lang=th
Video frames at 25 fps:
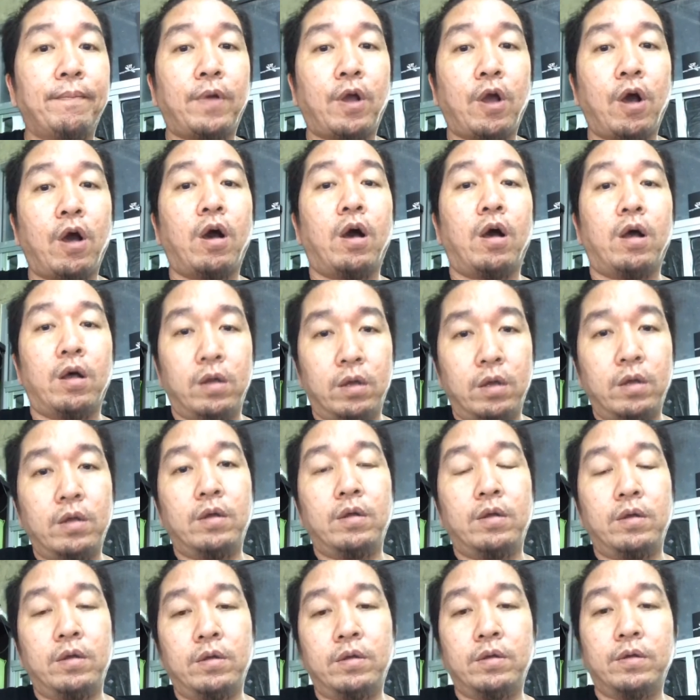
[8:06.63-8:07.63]
ก็
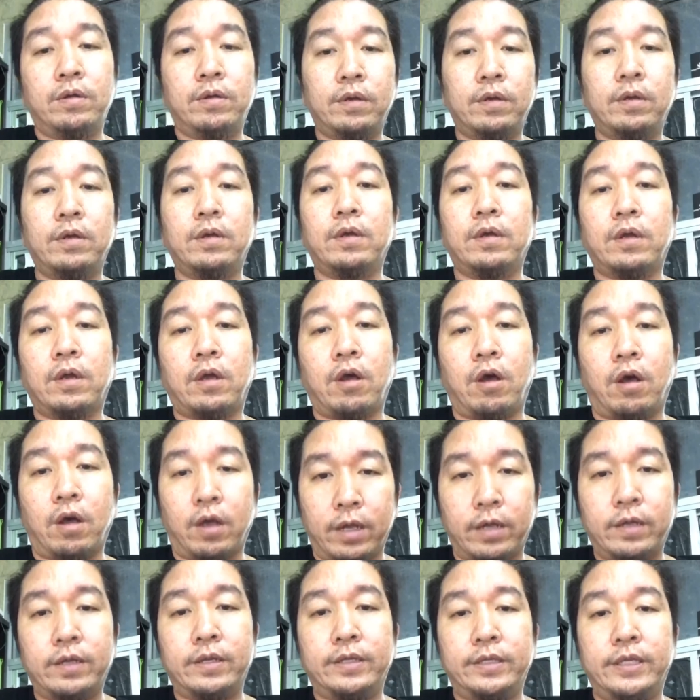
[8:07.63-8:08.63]
ก็
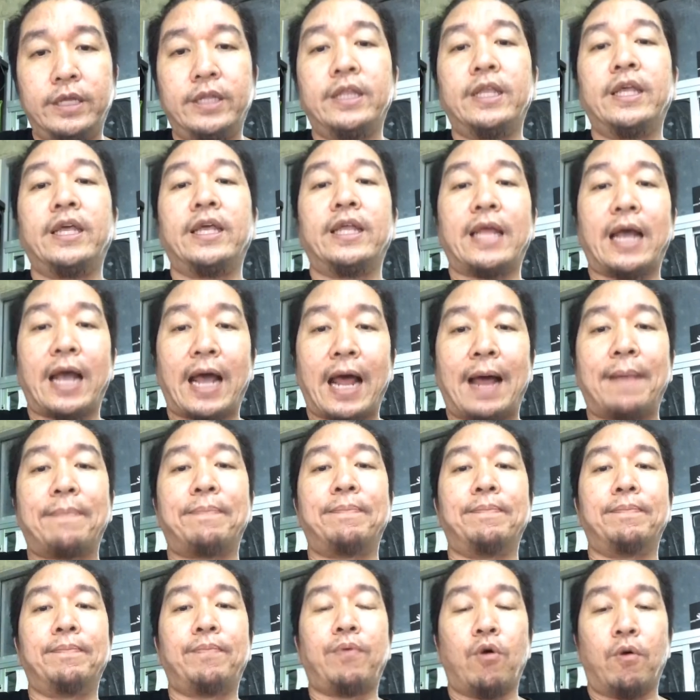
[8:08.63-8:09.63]
ยินดีนะครับ
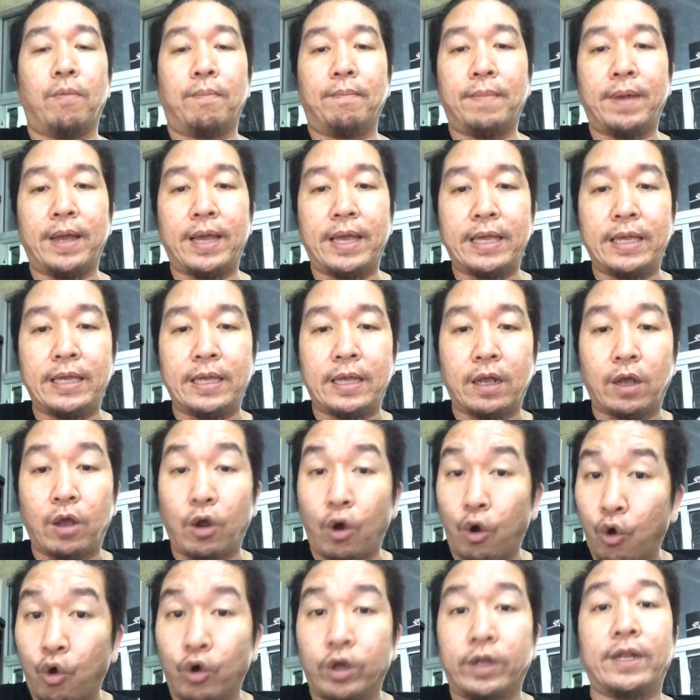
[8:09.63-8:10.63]
ผมไม่โก
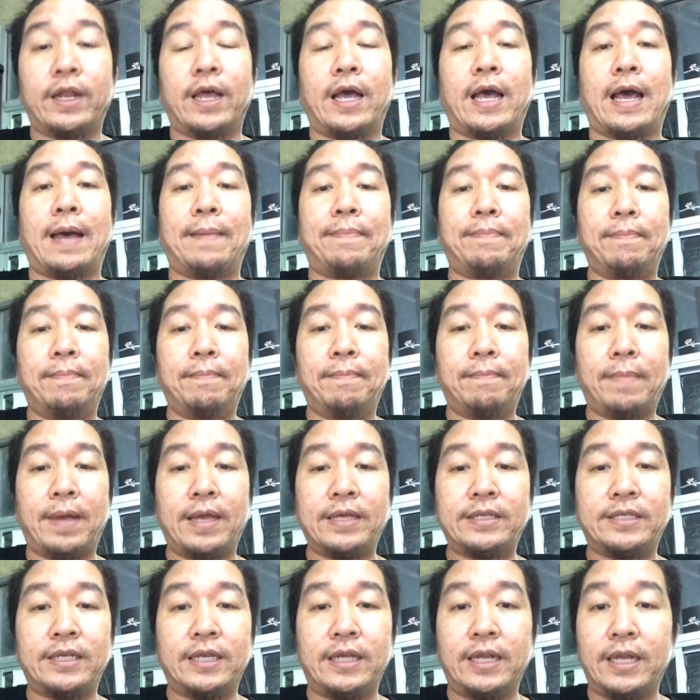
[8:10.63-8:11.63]
รธนะครับ ไม่
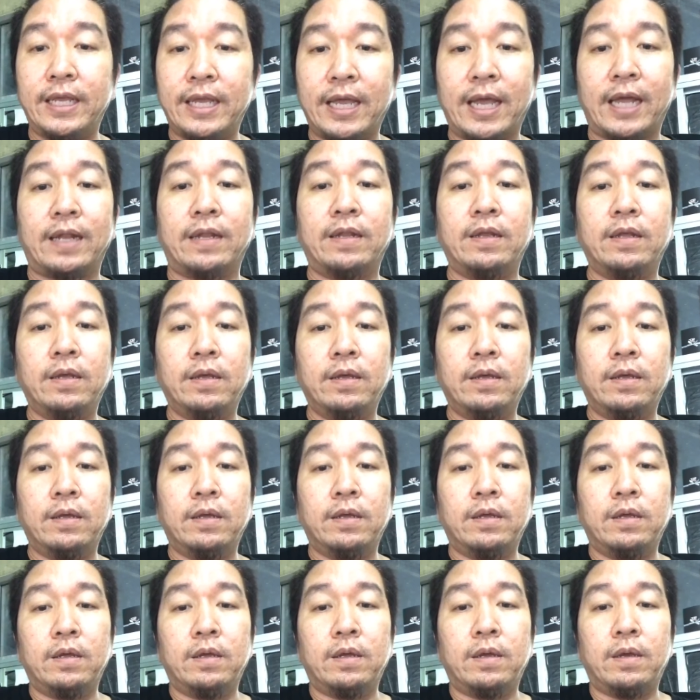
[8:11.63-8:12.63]
ซีเรียส
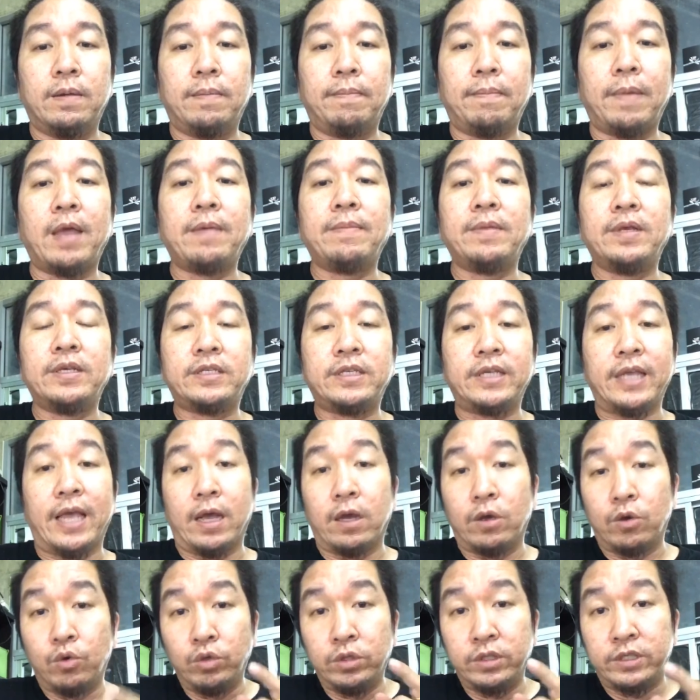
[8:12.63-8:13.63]
ไม่มีเสียง
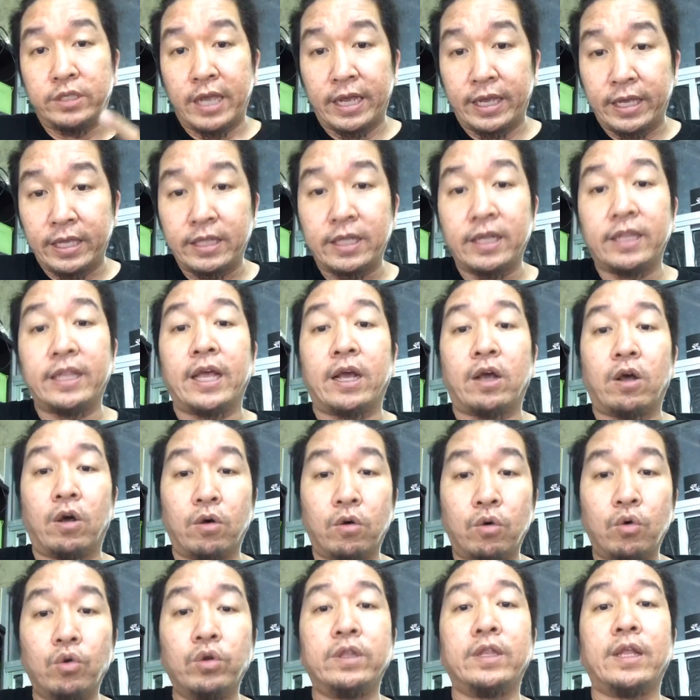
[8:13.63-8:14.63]
คุณเช็คอินเทอร์เน็ตของ
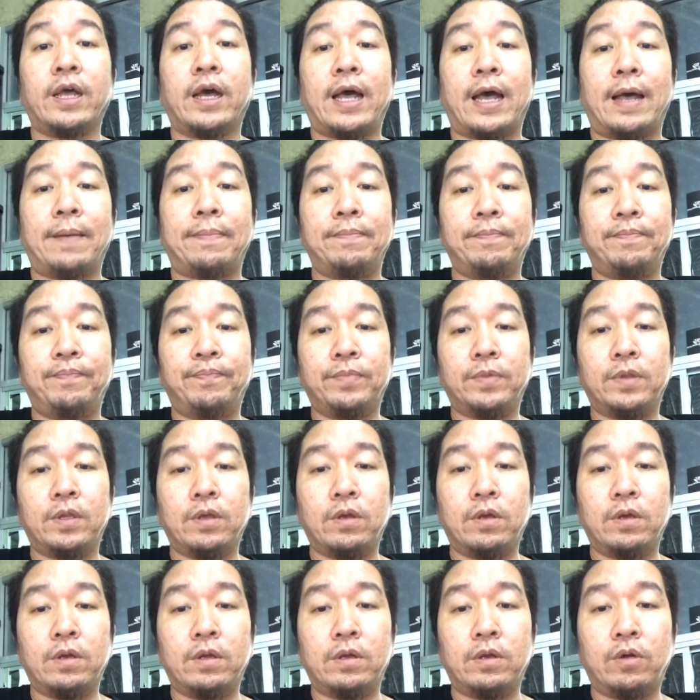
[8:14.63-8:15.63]
คุณนะครับ
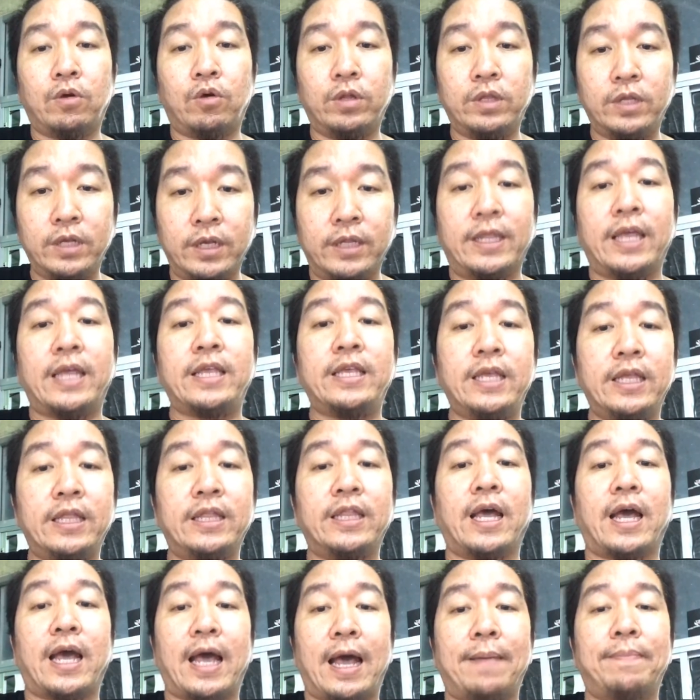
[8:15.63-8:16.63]
คนอื่นได้ยิน
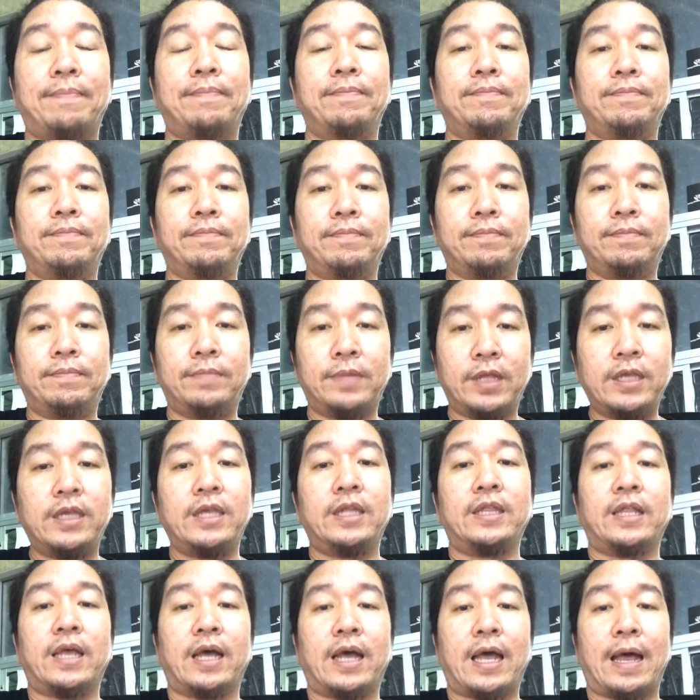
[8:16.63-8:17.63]
นะครับ ได้
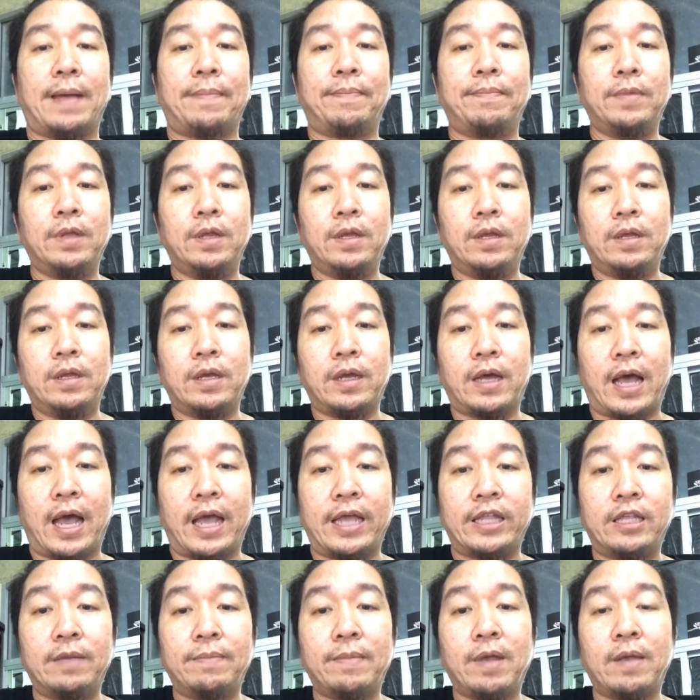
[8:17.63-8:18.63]
ยินนะครับ ใคร
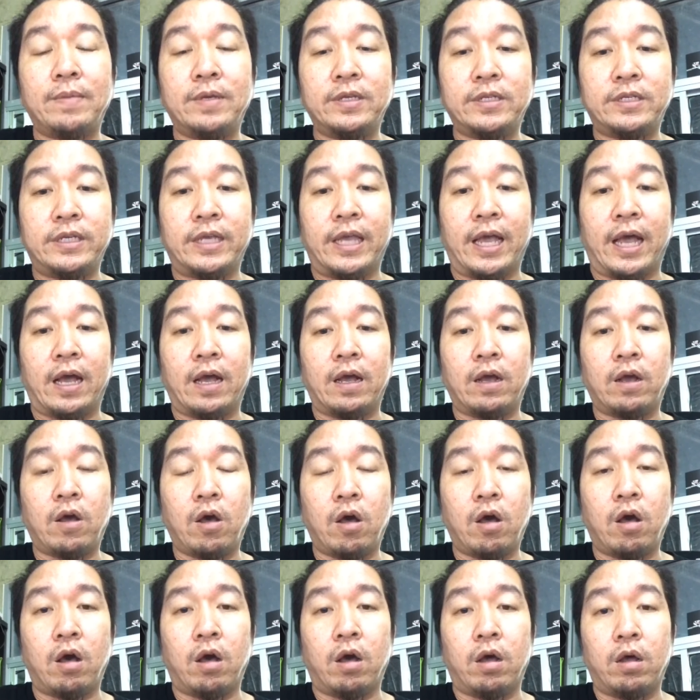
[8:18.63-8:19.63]
ที่ไม่มีเสียงก็